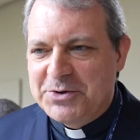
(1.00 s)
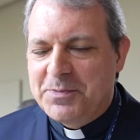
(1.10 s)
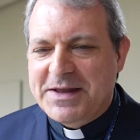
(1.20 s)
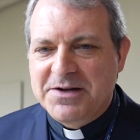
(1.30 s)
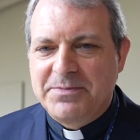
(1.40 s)

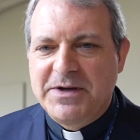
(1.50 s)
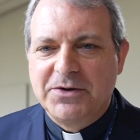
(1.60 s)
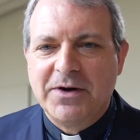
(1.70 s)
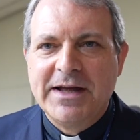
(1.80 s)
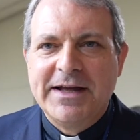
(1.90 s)
do Padre
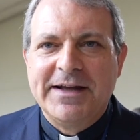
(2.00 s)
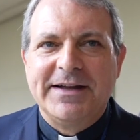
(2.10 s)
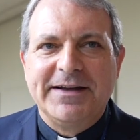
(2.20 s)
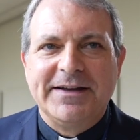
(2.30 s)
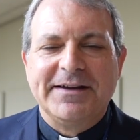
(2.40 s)
Abílio,
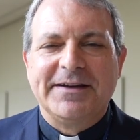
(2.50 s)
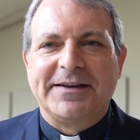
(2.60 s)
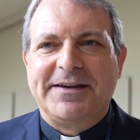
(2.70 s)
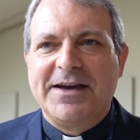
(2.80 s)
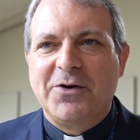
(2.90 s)

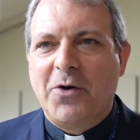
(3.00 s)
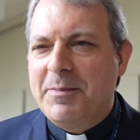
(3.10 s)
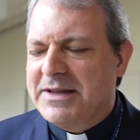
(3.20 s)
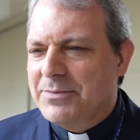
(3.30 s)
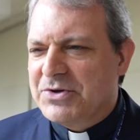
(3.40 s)
eh, que era um
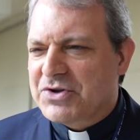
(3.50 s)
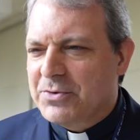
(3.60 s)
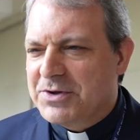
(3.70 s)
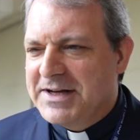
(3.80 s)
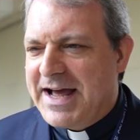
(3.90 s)
homem também
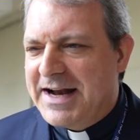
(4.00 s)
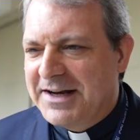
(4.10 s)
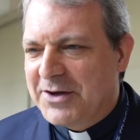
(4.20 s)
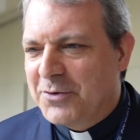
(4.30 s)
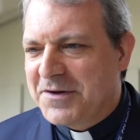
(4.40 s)

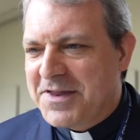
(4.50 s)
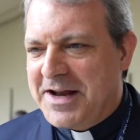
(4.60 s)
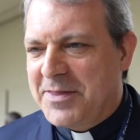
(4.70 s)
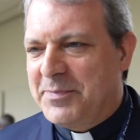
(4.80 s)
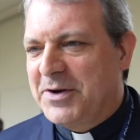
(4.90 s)
extraordinário, ele é
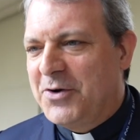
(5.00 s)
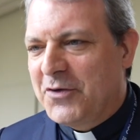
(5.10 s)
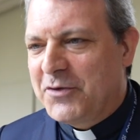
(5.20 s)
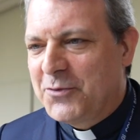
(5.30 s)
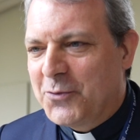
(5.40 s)
considerado para
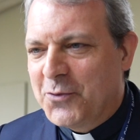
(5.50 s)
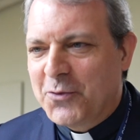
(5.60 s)
nós o,